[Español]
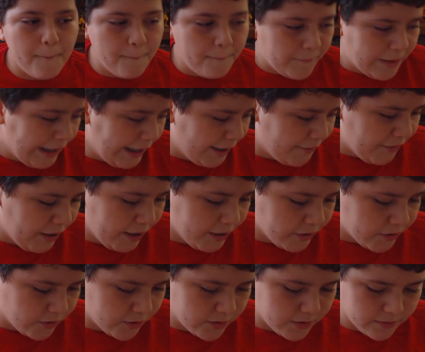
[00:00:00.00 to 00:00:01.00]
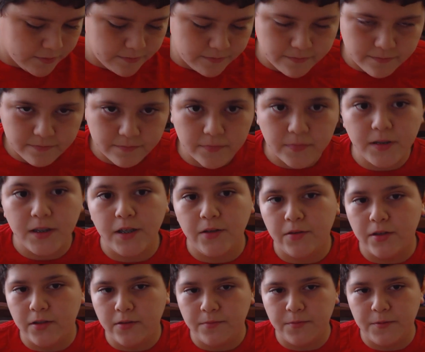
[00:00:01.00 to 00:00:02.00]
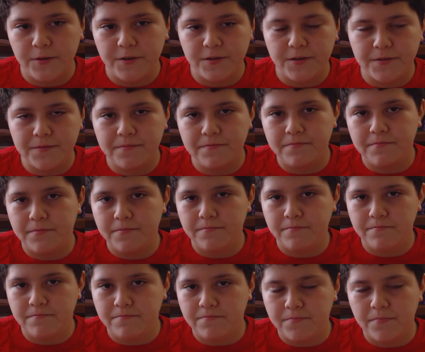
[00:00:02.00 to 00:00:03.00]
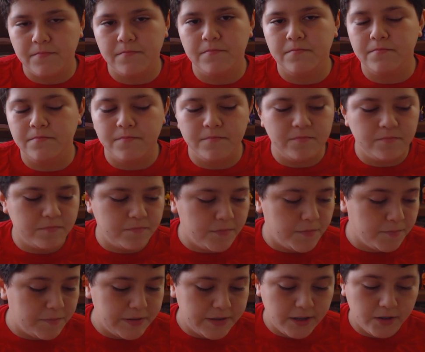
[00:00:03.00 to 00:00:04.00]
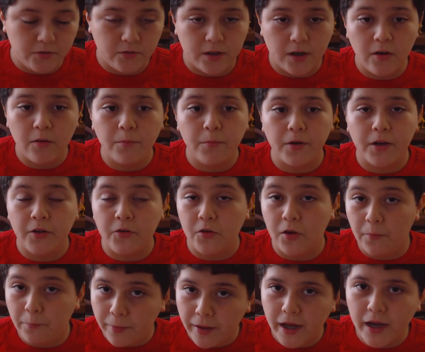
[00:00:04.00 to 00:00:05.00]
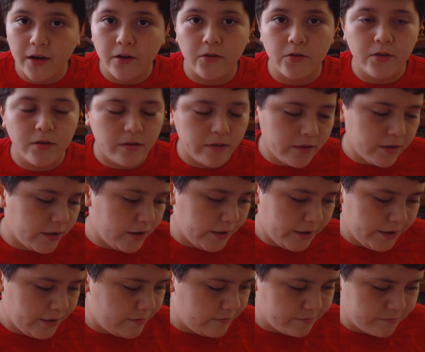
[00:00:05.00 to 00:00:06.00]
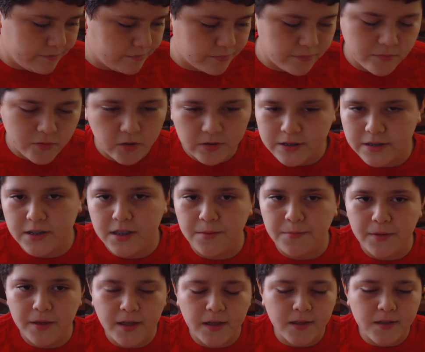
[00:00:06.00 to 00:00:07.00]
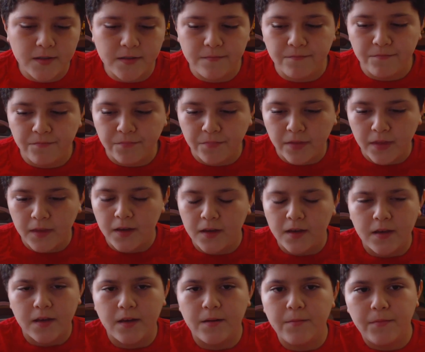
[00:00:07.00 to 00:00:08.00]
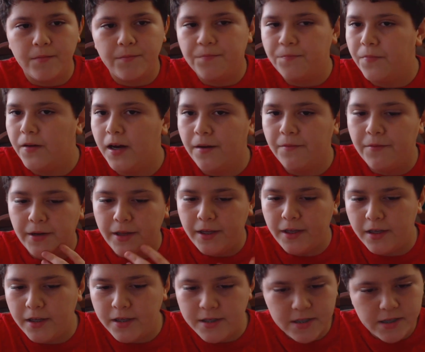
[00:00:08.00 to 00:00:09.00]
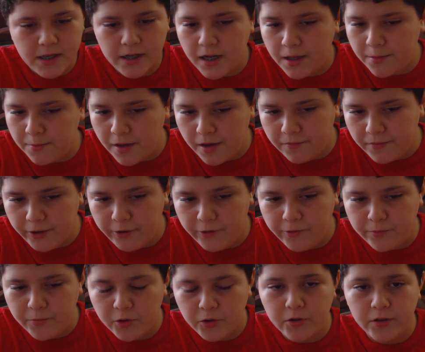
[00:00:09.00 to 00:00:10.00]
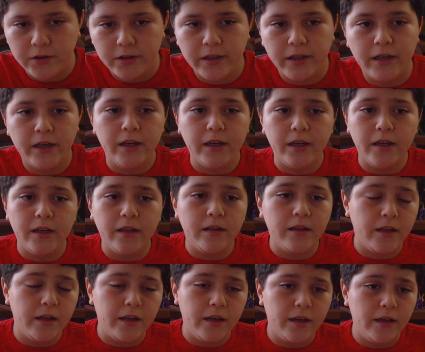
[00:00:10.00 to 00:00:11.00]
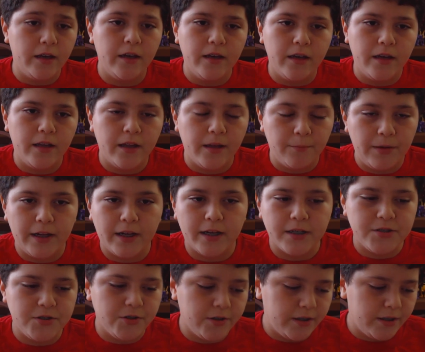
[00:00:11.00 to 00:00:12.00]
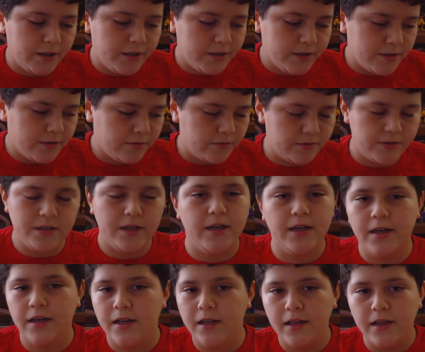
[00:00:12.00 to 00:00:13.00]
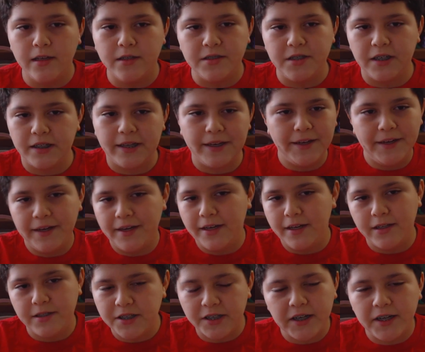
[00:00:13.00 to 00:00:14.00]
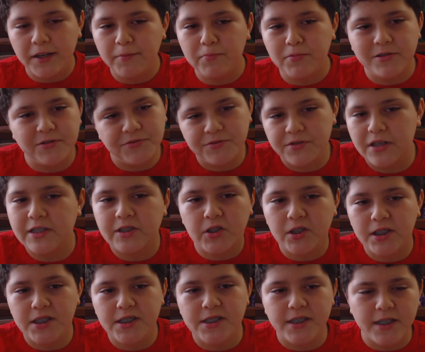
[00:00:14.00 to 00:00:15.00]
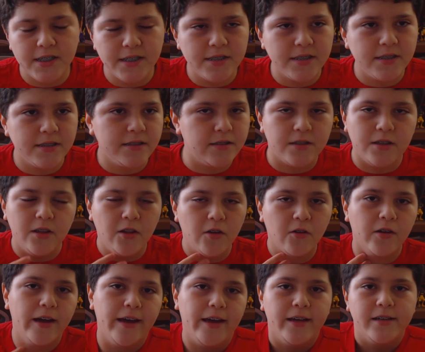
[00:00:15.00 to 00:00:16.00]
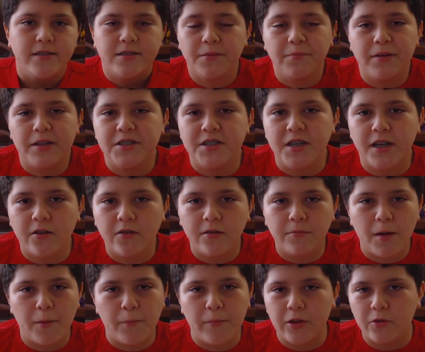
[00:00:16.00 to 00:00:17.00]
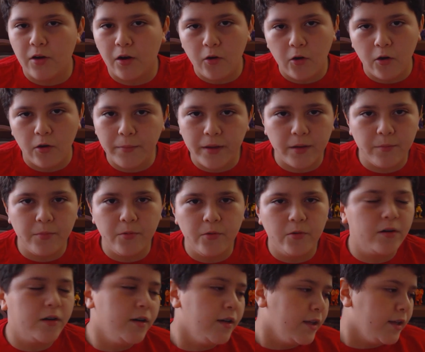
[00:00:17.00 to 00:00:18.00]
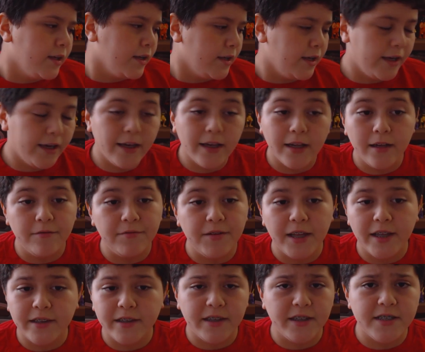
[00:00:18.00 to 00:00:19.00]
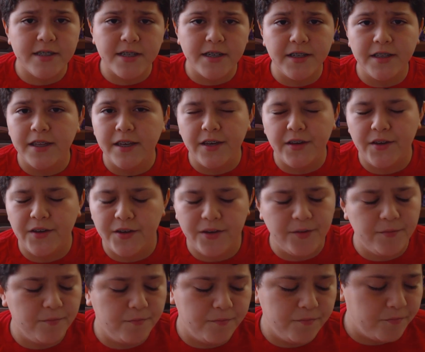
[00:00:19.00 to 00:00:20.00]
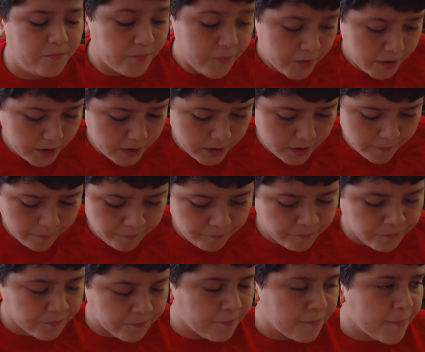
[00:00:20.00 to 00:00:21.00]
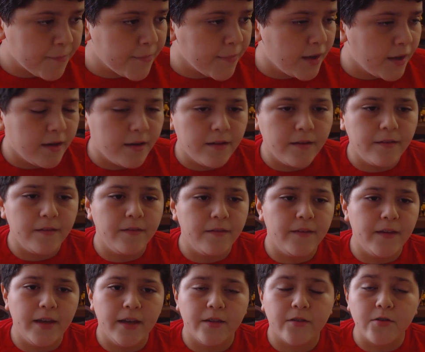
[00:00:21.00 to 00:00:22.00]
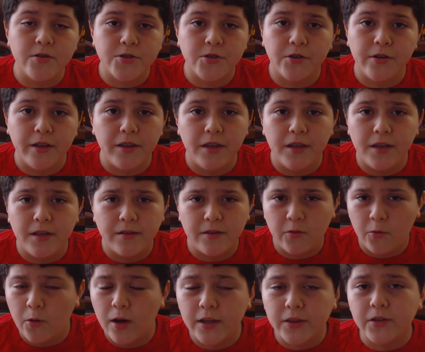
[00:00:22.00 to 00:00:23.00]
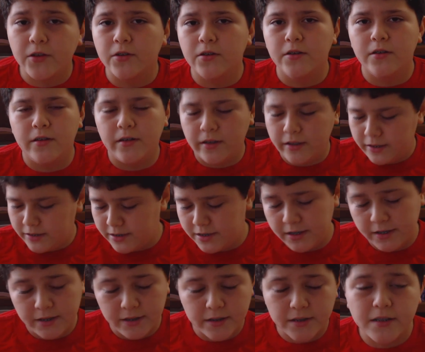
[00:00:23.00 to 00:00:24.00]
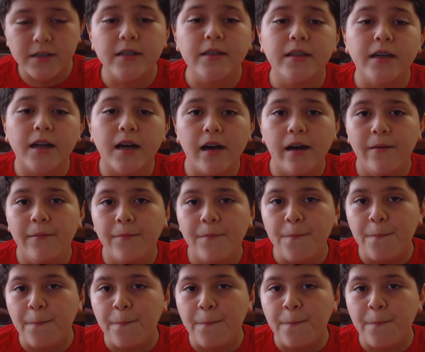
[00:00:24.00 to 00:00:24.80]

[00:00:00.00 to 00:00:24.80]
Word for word: me levanto y bueno, pues mm, empecé a tocar un poquito el piano, em, cosas típicas. Abrí Instagram y abrí un montón de, de, aplicaciones, o sea, cheque, cheque pues, las noticias, lo que siempre checo, me meto a Comic Book, eh, vi el teaser de, de, de Toy Story 4, etcétera, etcétera